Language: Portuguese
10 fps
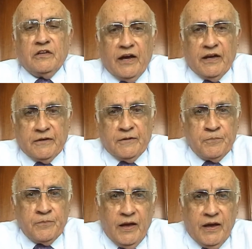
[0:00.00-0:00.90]

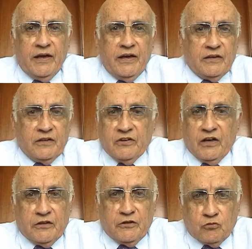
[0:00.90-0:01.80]
destinada a
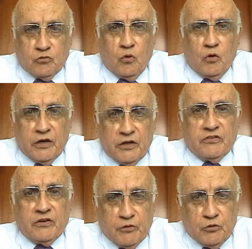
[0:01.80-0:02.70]
realizar isso com
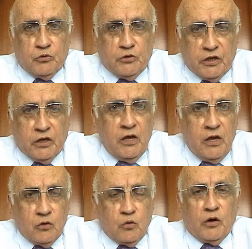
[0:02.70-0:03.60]
grande
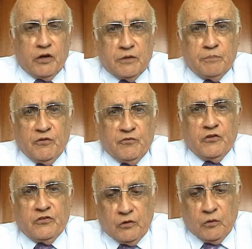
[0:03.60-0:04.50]
sabedoria, com
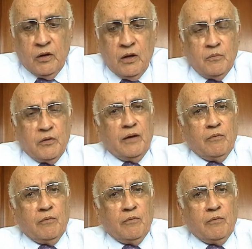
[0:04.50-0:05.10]
grande perfeição.